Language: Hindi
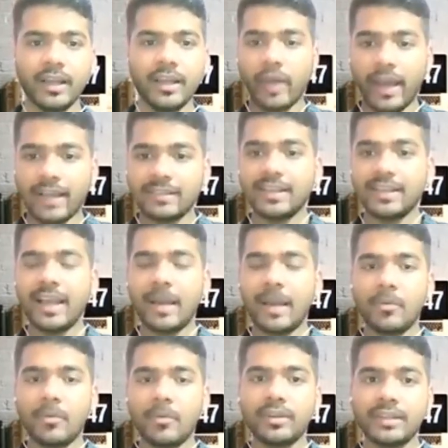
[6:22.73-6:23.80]
तो ऐसे ही आप
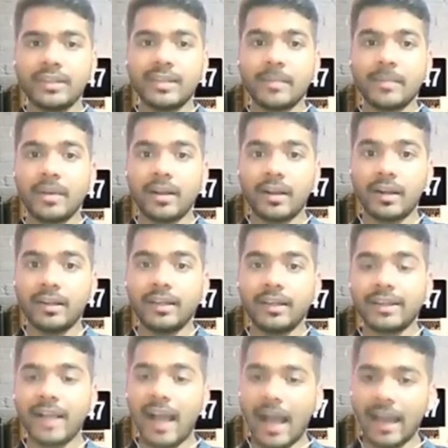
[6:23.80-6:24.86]
लोग इधर से अपना
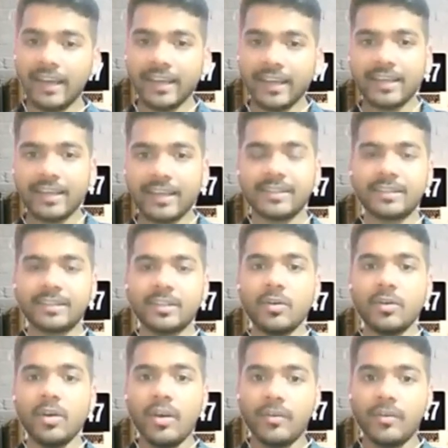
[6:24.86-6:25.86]
कंटेंट का आइडिया ले सकते हो